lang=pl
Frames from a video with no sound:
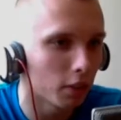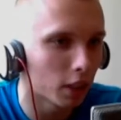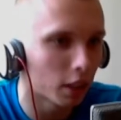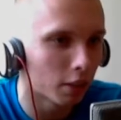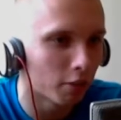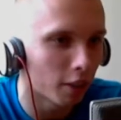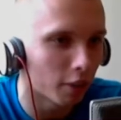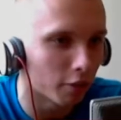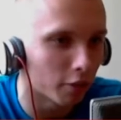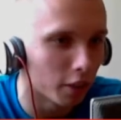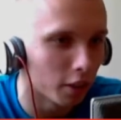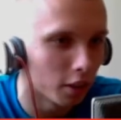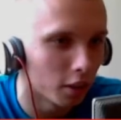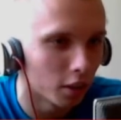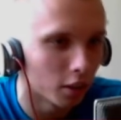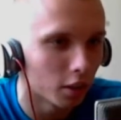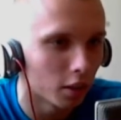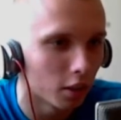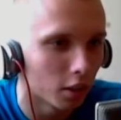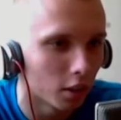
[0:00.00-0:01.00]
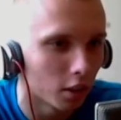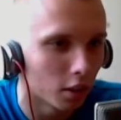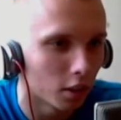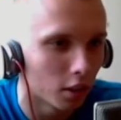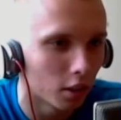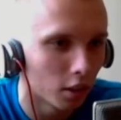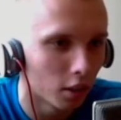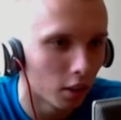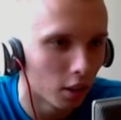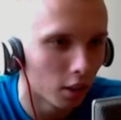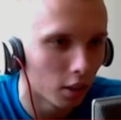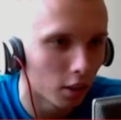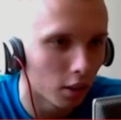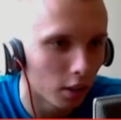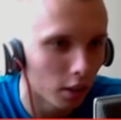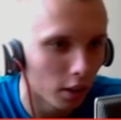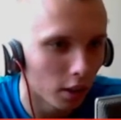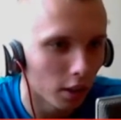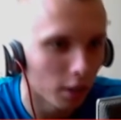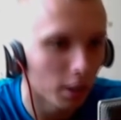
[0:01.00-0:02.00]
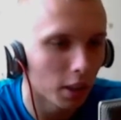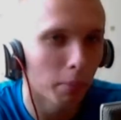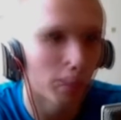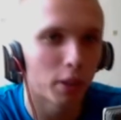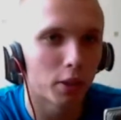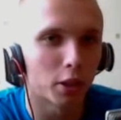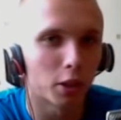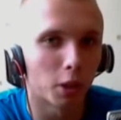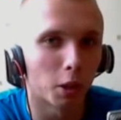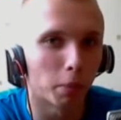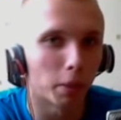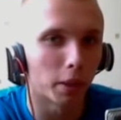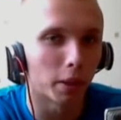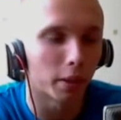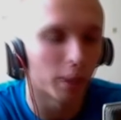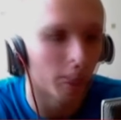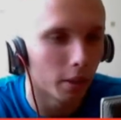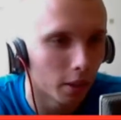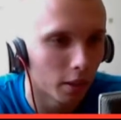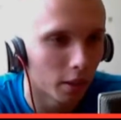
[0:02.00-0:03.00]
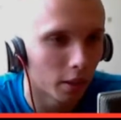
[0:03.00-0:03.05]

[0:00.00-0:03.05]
wykrwawi. I nie będzie koperty.